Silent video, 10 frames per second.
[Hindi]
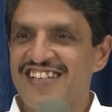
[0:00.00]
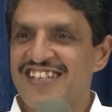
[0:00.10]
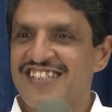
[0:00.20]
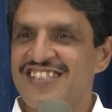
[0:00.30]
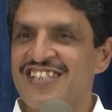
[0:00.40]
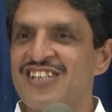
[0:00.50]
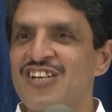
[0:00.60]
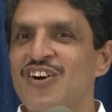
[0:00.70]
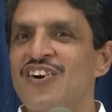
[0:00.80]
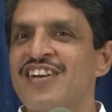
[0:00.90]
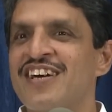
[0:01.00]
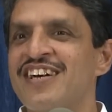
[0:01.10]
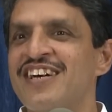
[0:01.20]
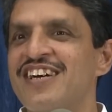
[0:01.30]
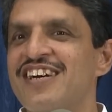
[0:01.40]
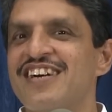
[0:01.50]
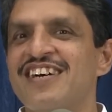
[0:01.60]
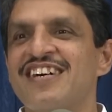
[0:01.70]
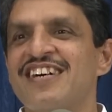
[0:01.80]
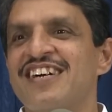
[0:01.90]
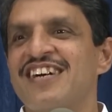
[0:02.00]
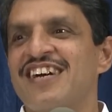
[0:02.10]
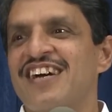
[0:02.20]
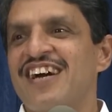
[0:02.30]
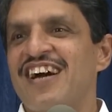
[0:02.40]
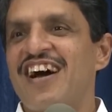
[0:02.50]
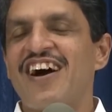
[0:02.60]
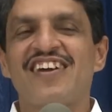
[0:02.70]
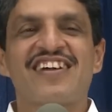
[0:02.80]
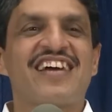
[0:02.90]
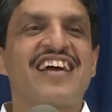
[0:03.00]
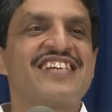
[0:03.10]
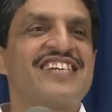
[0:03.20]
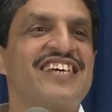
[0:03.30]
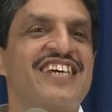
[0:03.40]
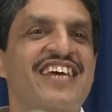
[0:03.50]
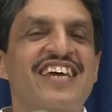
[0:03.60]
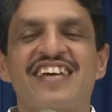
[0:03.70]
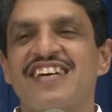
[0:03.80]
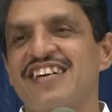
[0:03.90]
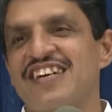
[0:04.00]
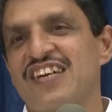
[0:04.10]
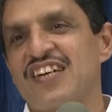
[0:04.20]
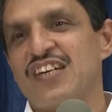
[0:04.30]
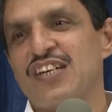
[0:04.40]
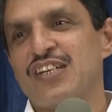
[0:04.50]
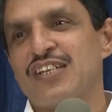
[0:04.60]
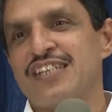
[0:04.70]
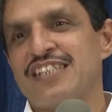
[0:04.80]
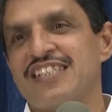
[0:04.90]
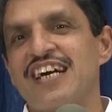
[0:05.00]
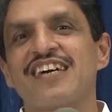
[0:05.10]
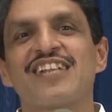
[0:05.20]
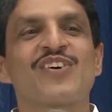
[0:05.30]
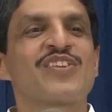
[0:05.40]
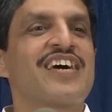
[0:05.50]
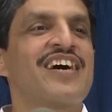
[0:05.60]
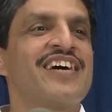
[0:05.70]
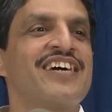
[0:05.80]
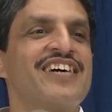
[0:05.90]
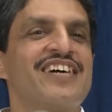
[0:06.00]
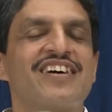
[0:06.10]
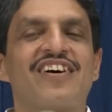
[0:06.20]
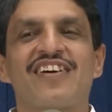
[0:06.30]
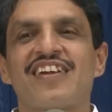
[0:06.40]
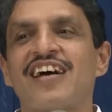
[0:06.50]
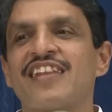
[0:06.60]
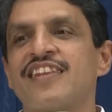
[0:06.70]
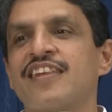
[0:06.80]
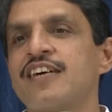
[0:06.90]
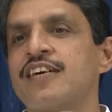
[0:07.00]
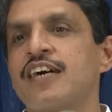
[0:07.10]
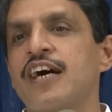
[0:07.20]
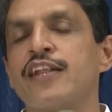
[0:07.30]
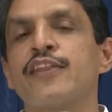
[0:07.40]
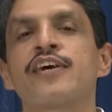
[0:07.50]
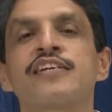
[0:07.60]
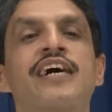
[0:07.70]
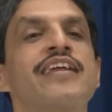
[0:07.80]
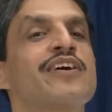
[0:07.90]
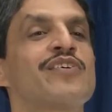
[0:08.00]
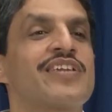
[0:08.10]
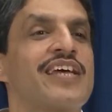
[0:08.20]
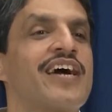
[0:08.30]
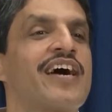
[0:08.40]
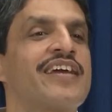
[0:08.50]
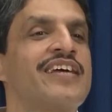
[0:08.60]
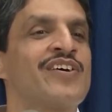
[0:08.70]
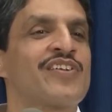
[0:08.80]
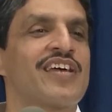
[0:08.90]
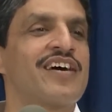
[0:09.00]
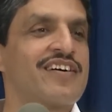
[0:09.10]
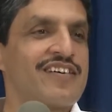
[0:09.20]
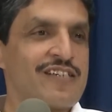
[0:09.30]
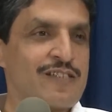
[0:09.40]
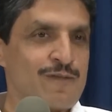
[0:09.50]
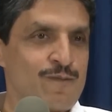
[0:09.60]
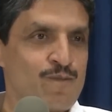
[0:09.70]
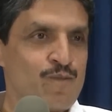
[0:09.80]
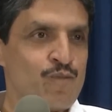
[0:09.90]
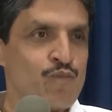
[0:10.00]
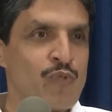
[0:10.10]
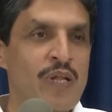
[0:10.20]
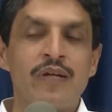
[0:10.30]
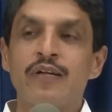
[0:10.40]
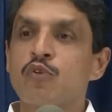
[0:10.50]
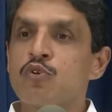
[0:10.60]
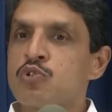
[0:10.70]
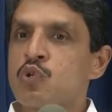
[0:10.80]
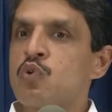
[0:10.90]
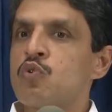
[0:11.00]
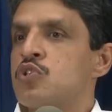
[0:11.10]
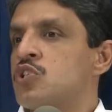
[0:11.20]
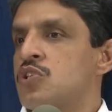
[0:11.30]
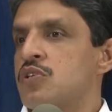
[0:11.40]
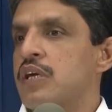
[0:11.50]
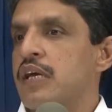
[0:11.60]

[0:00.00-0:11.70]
ये जिन कौन है और कैसे ये जागृत होता है और रात तक अंदर जाने को तैयार नहीं होता तो उसको कुछ